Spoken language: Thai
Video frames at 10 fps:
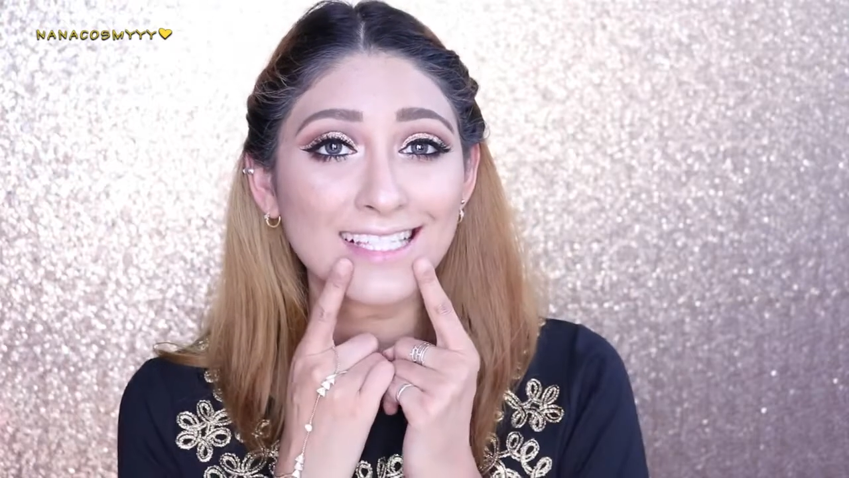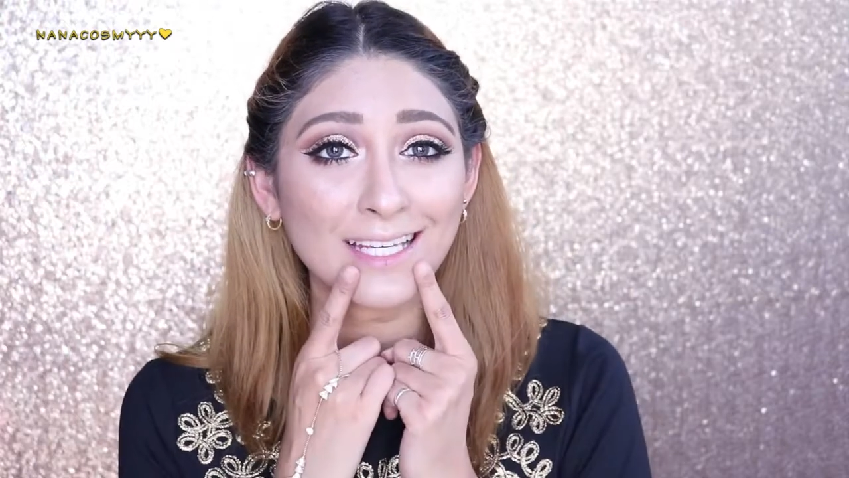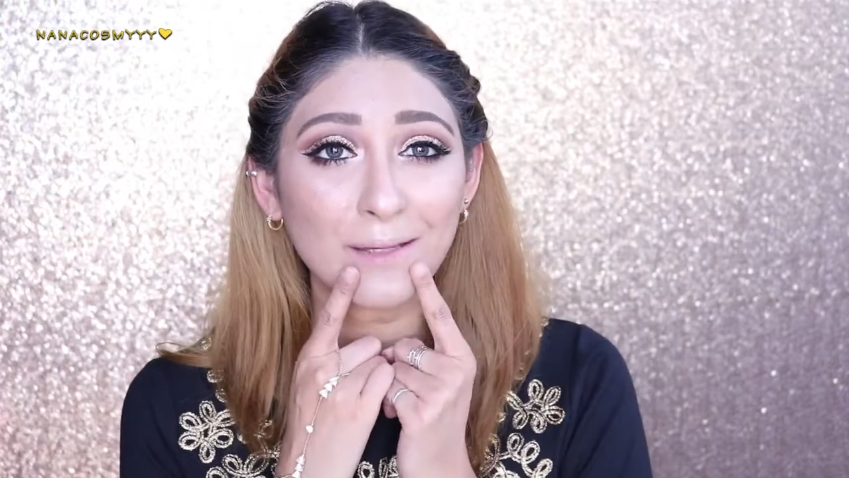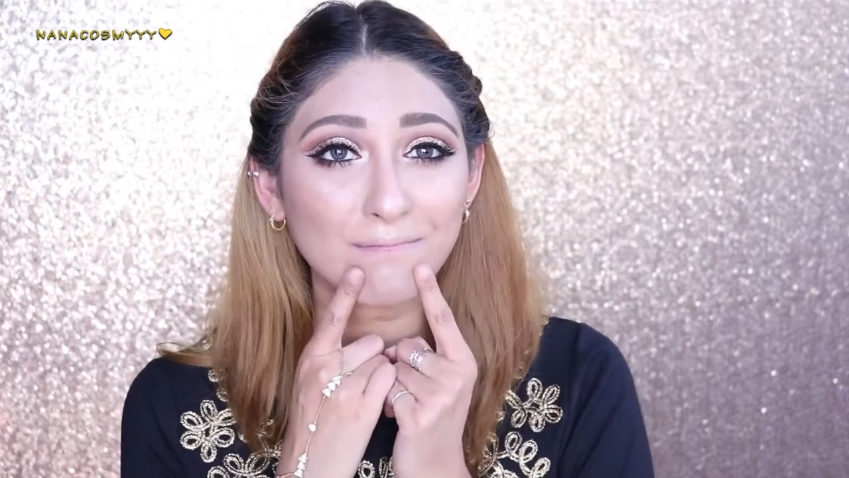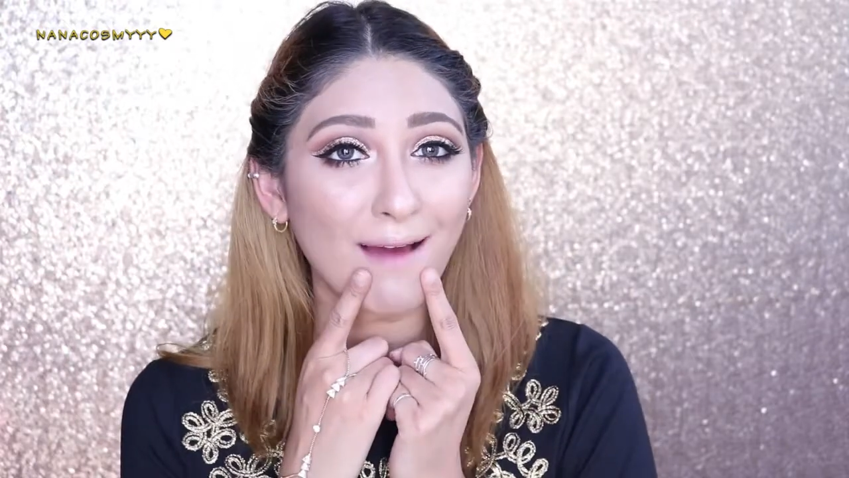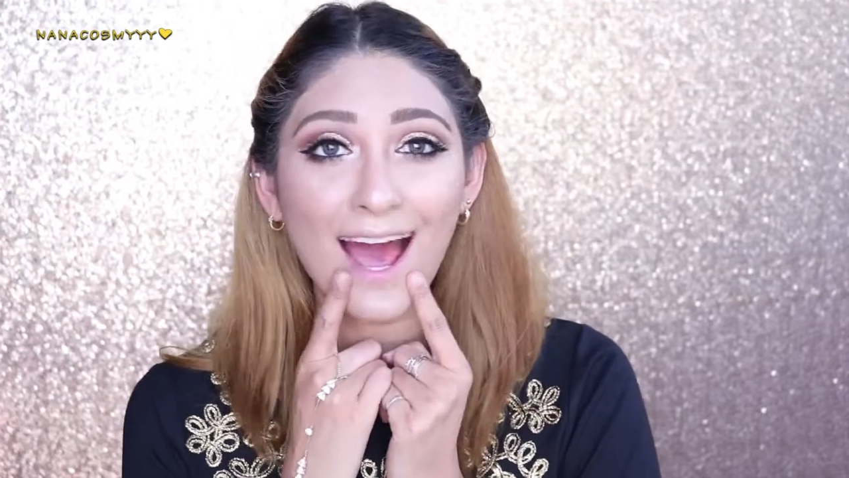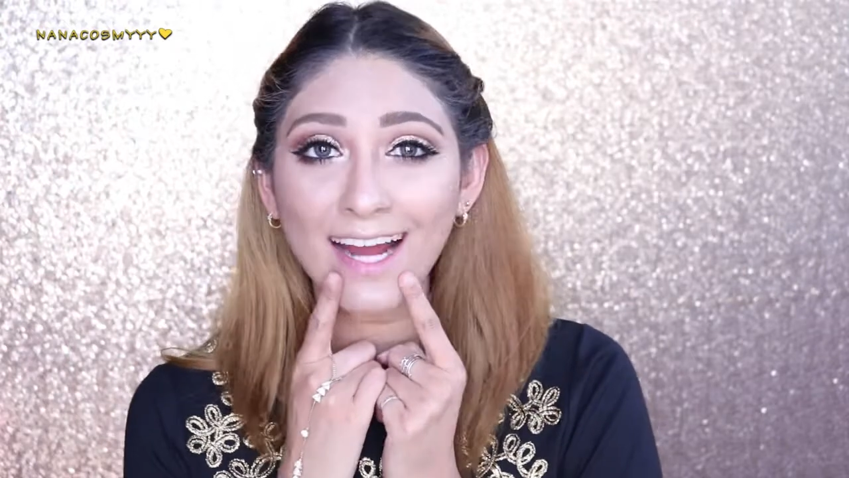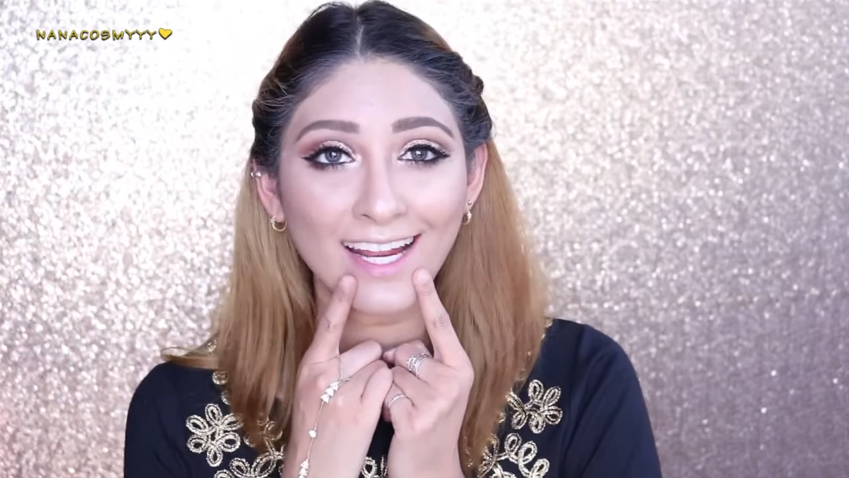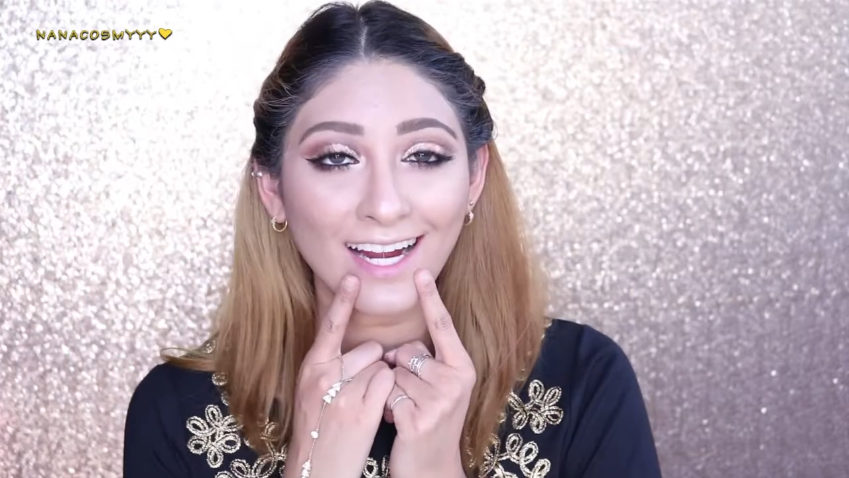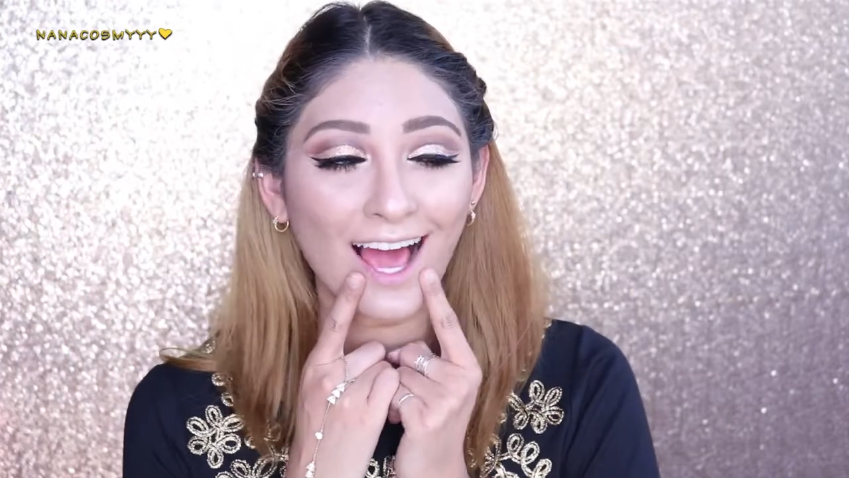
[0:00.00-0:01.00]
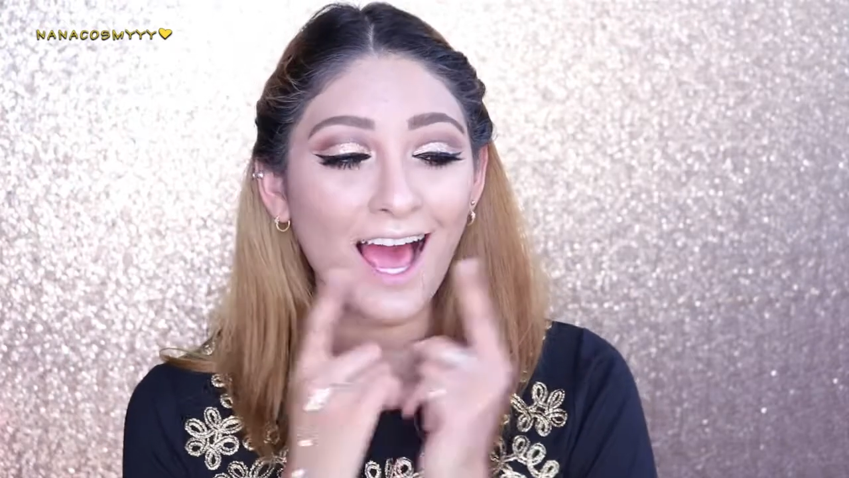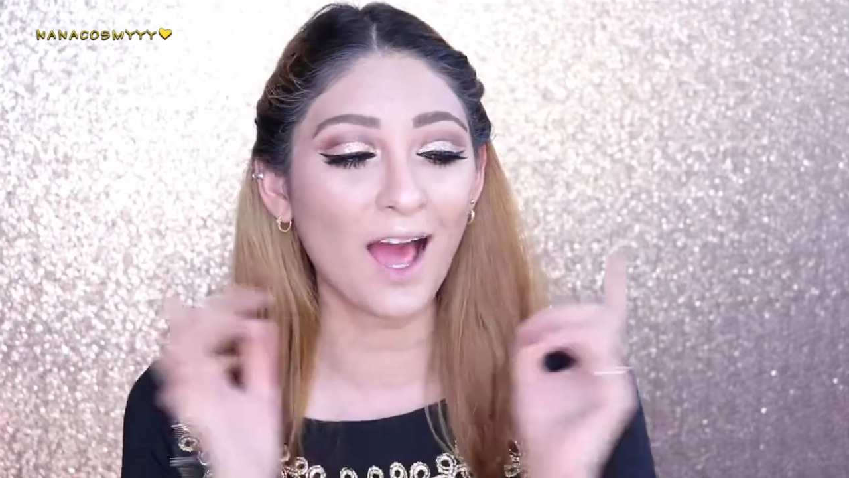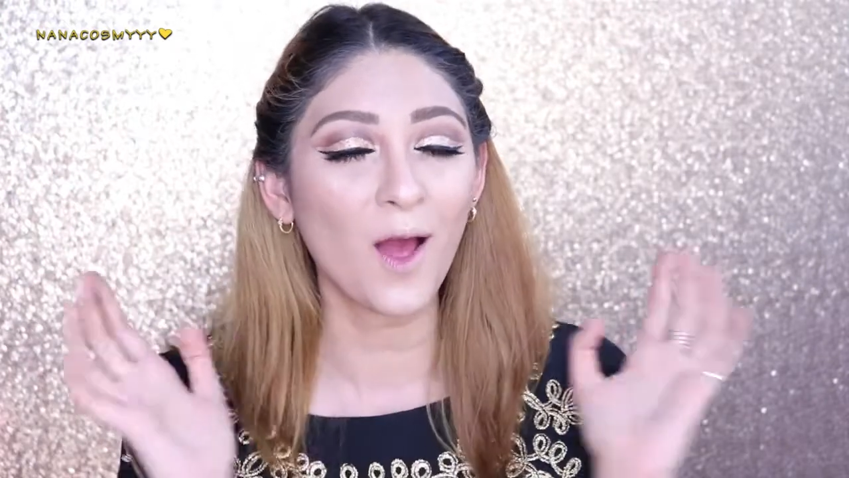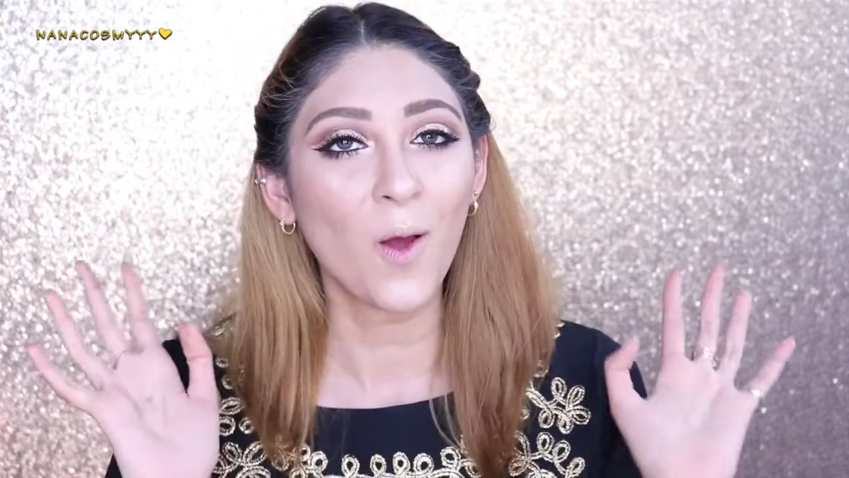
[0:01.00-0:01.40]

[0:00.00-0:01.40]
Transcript: สีปากเนี่ยนะคะ